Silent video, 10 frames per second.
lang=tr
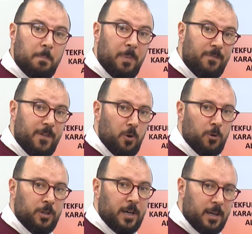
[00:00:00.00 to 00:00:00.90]

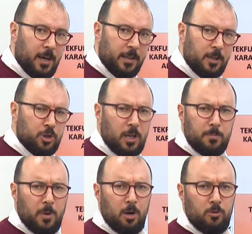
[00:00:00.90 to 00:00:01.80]
Bafeon'da
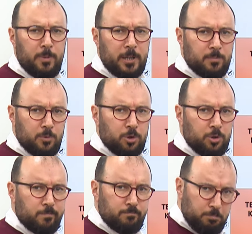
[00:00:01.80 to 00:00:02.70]
kardeşlerim mağlup
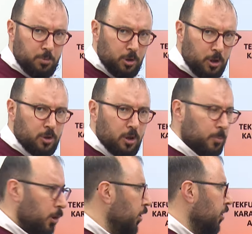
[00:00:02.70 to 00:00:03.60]
etmiş. Bizans'ta
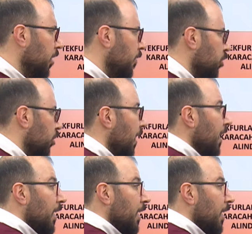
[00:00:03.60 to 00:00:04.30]
yapılan ilk savaş.